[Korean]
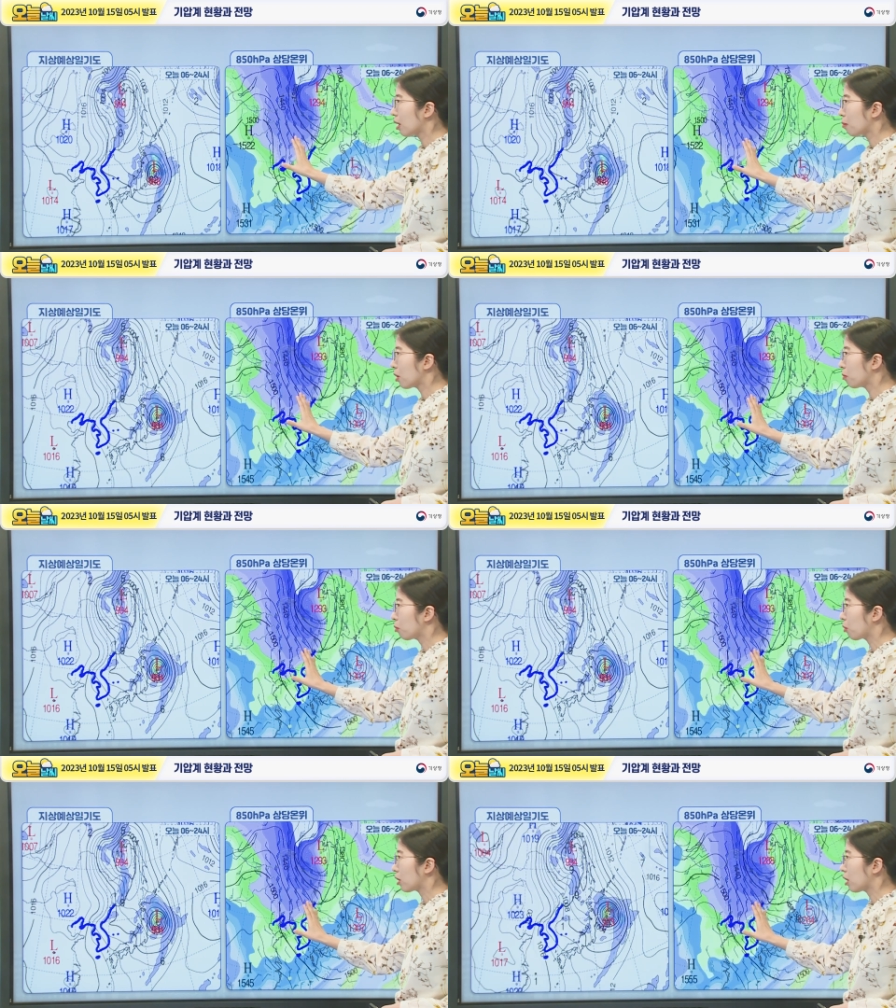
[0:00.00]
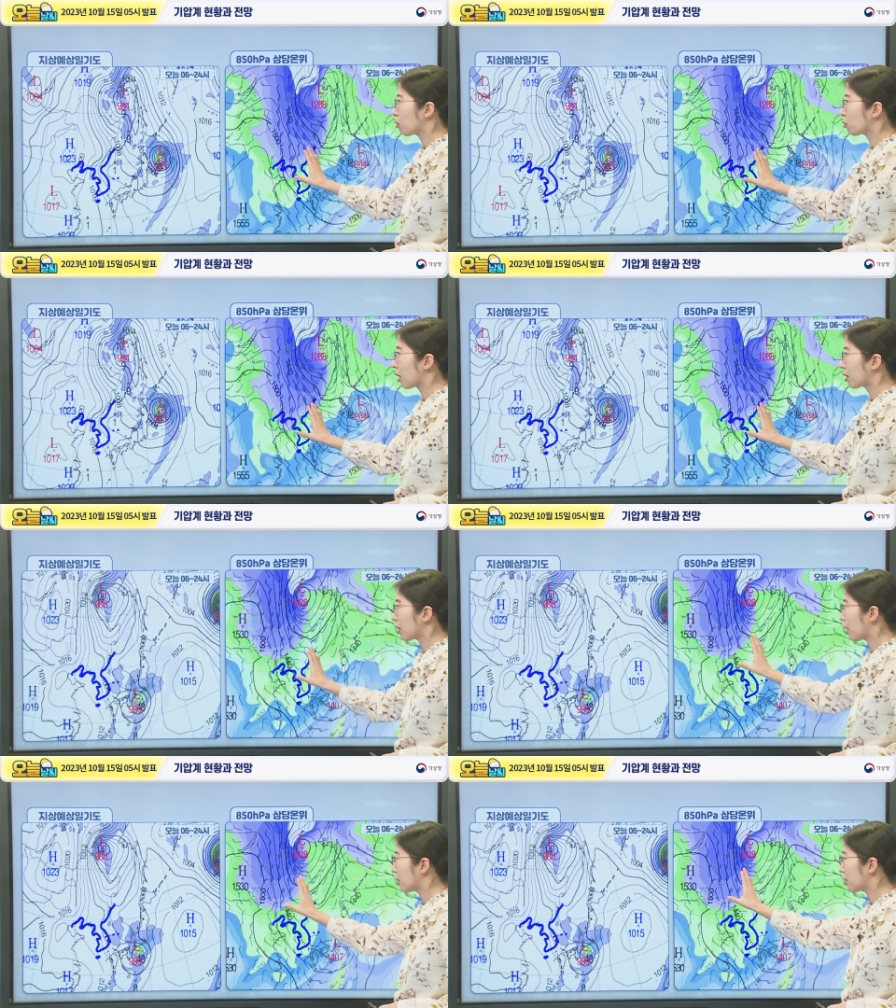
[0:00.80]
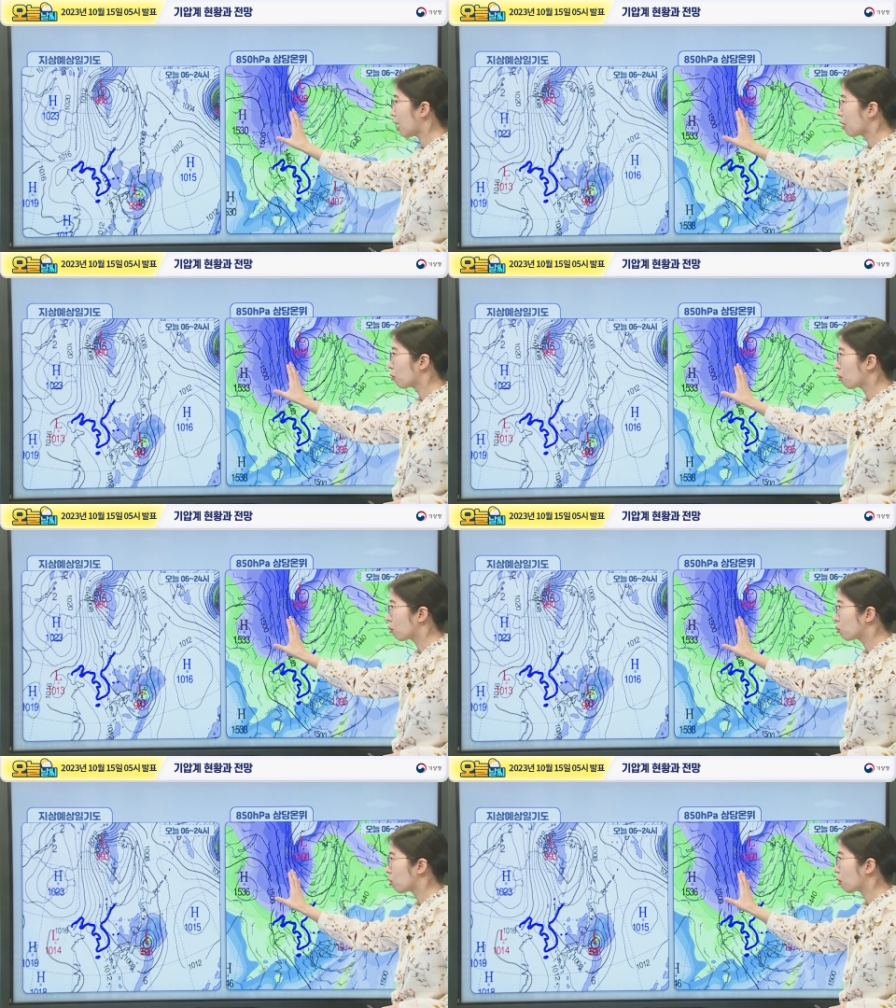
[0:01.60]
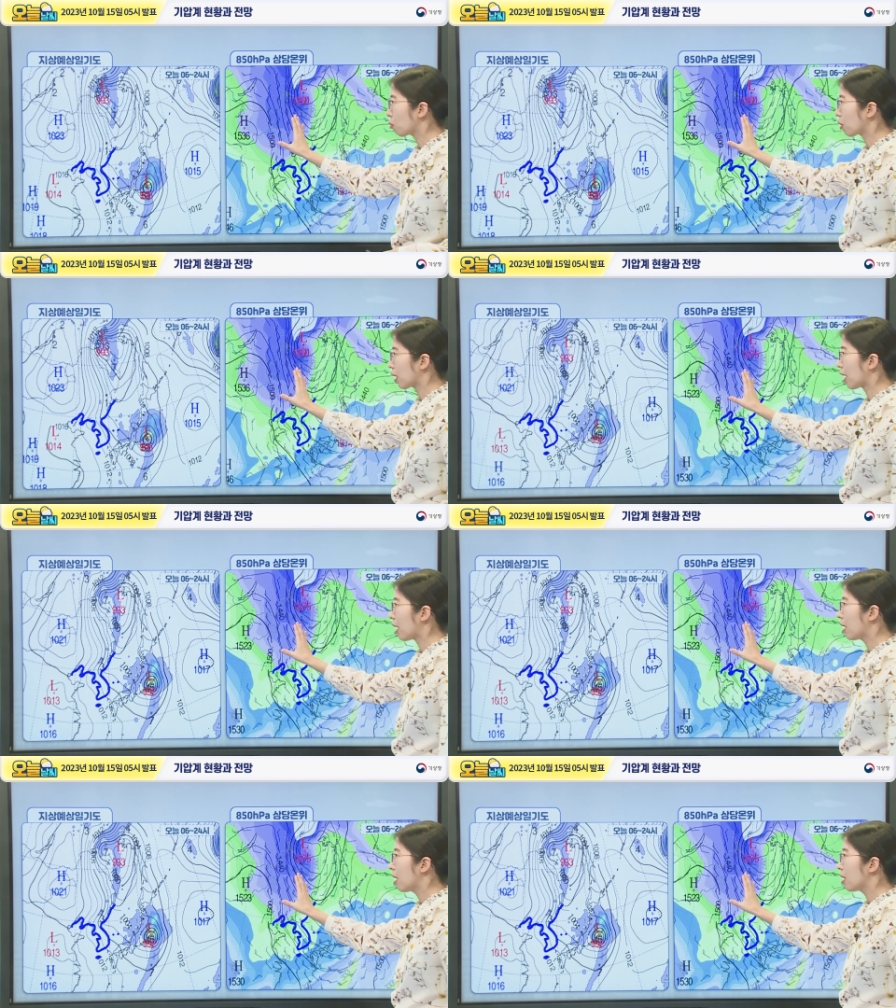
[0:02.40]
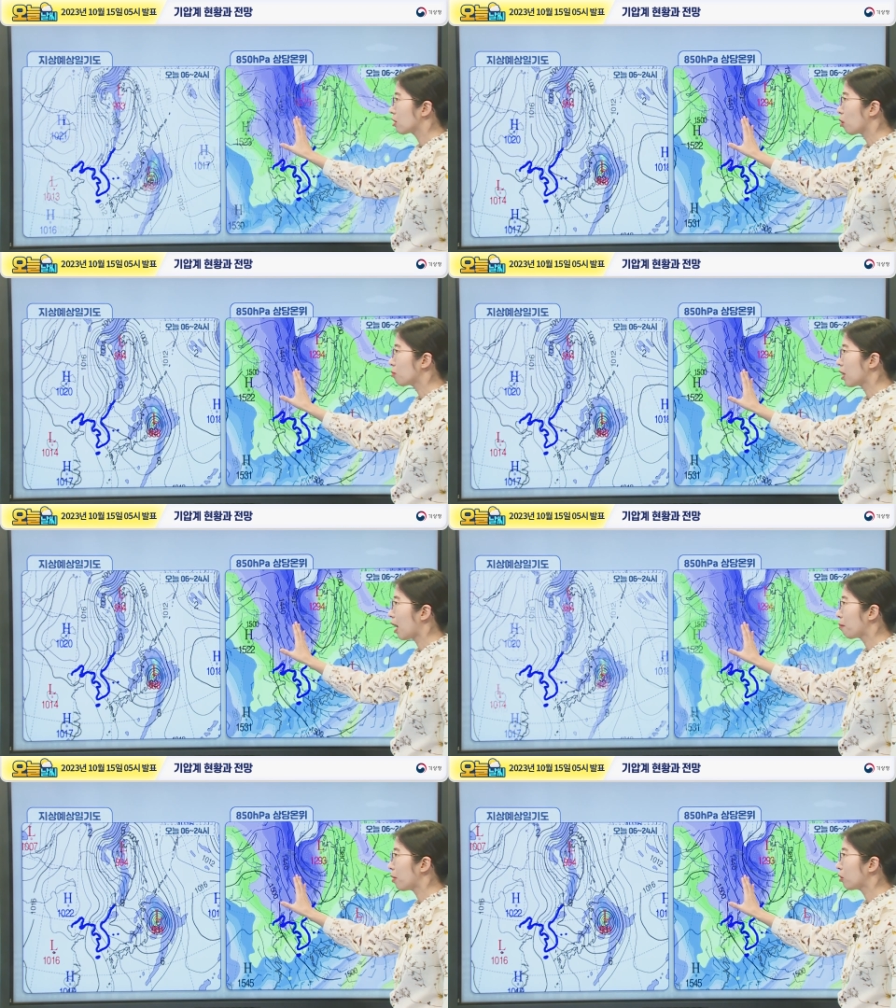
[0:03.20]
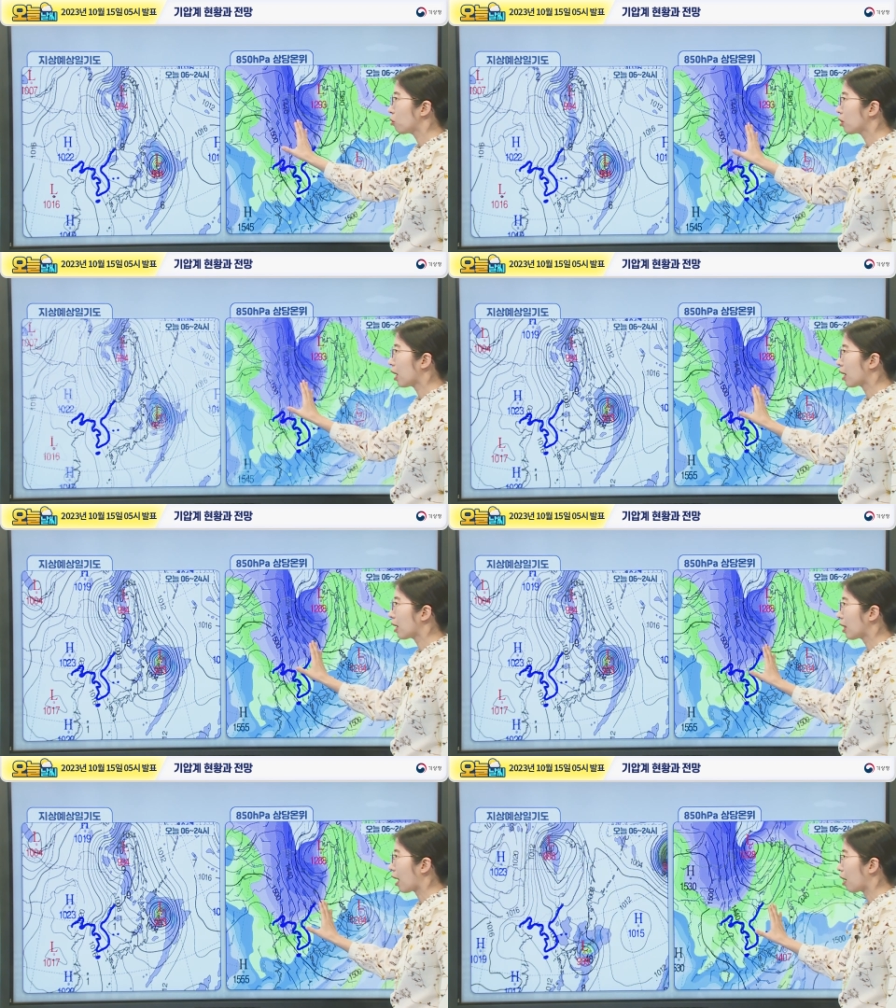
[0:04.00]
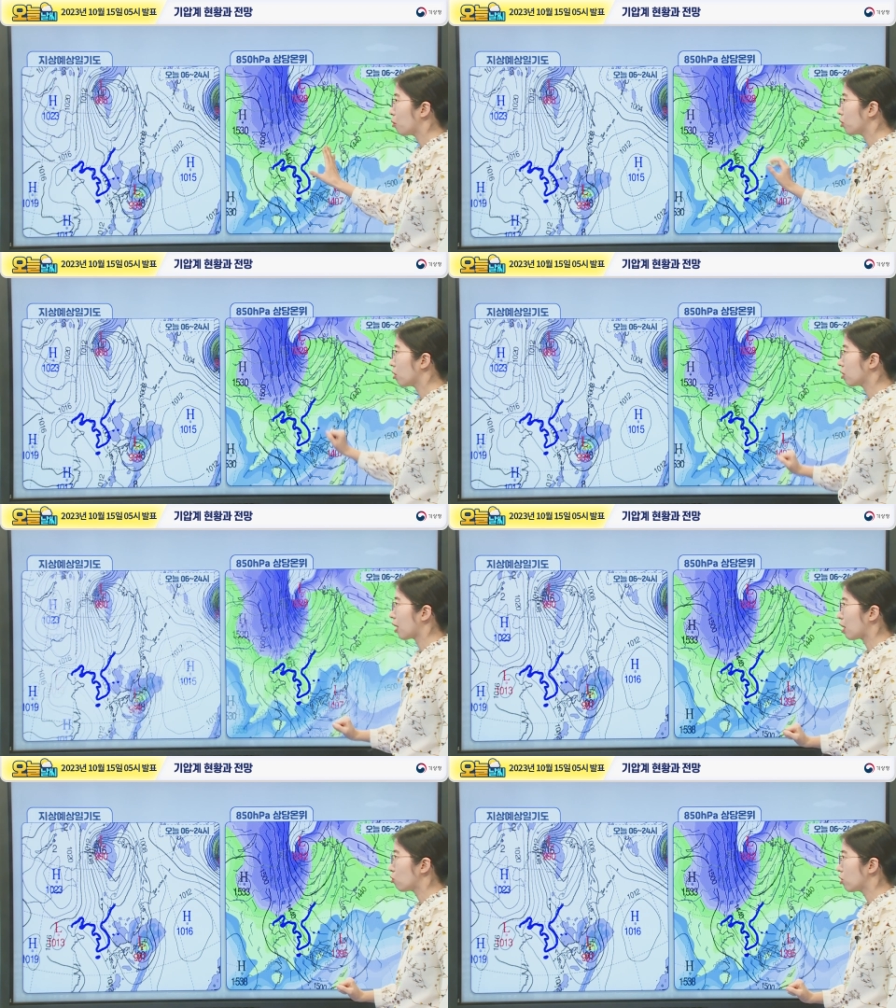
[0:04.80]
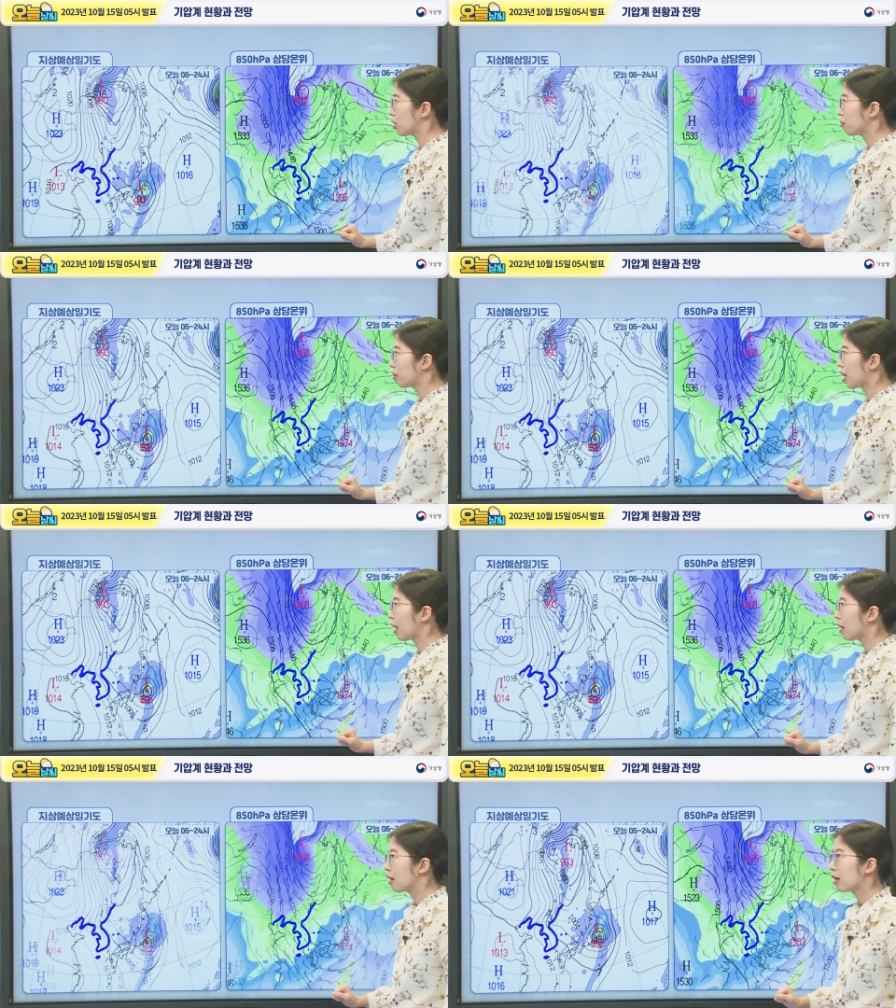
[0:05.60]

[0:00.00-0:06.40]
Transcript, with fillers: 되면 보라색으로 나타나는 차고 건조한 공기가 점차 한반도를 향해 다가오는 것을 알 수 있습니다.